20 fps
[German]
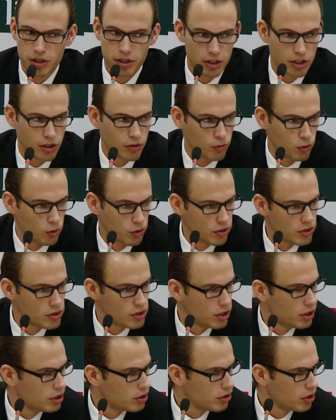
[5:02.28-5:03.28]
nicht gewohnt
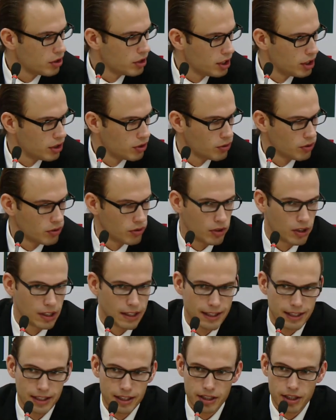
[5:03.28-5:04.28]
ist, ihn nicht trainiert und
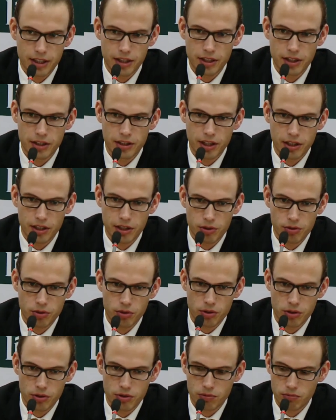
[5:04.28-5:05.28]
äh, ihn dann
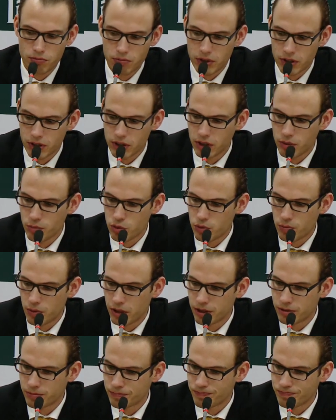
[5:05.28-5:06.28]
natürlich äh, in dem
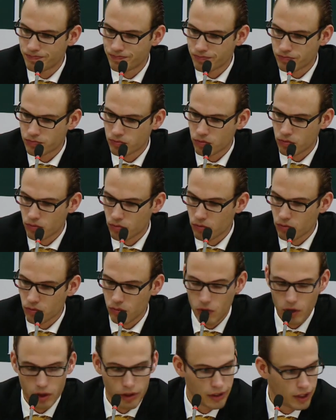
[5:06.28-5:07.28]
Spiel
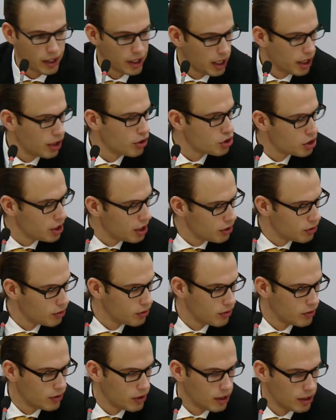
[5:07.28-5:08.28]
mit dagegen steht.
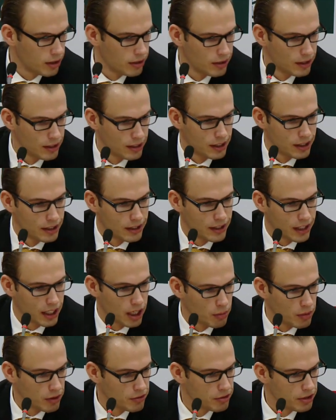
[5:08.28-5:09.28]
Und äh, da
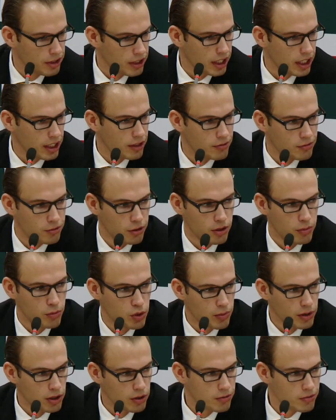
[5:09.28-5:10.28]
kann man viel reden vor dem
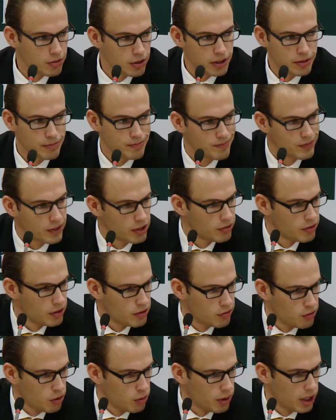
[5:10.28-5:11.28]
Spiel und viel,
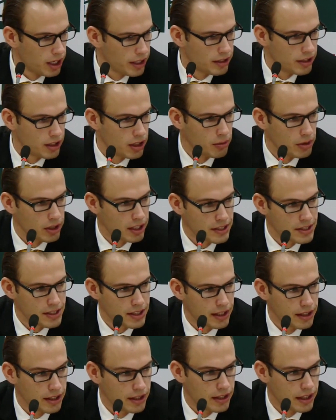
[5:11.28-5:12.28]
viel vorbereiten, aber
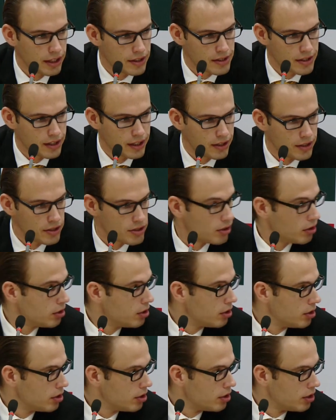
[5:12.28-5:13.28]
letzten, letzten Endes
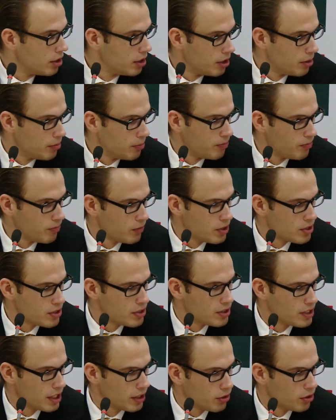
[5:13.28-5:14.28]
ähm, ist
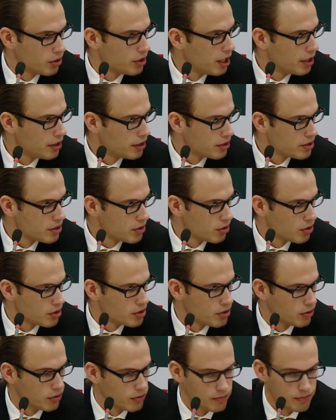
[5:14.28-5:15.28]
es dann doch eine andere
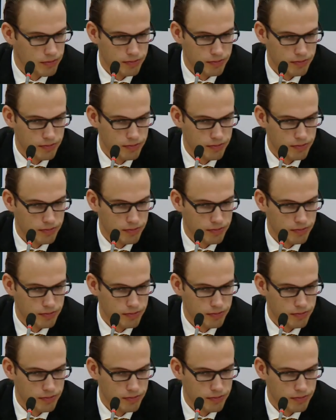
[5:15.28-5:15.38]
Situation.